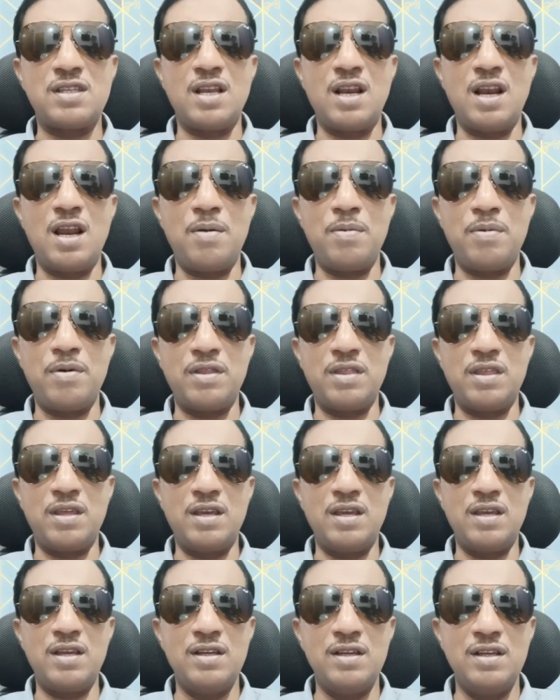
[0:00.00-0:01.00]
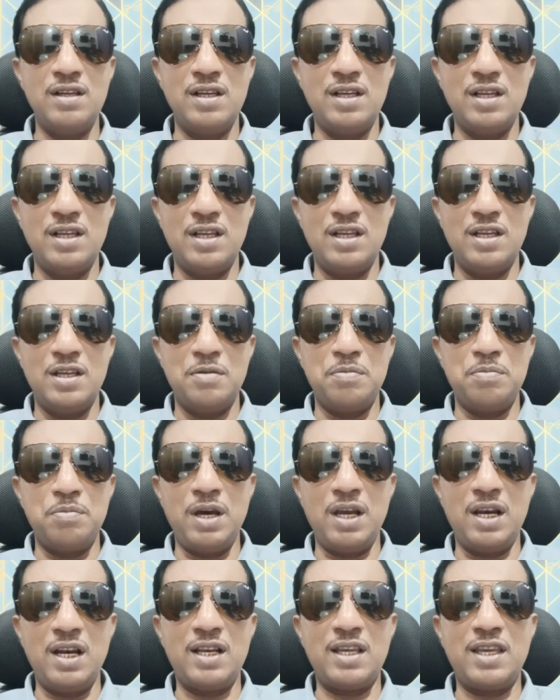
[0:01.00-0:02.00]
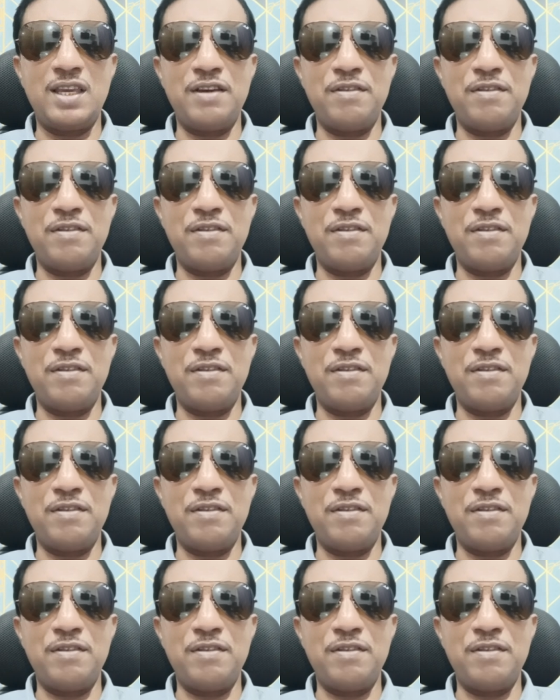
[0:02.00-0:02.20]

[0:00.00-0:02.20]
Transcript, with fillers: सलाम मर दें बहरल के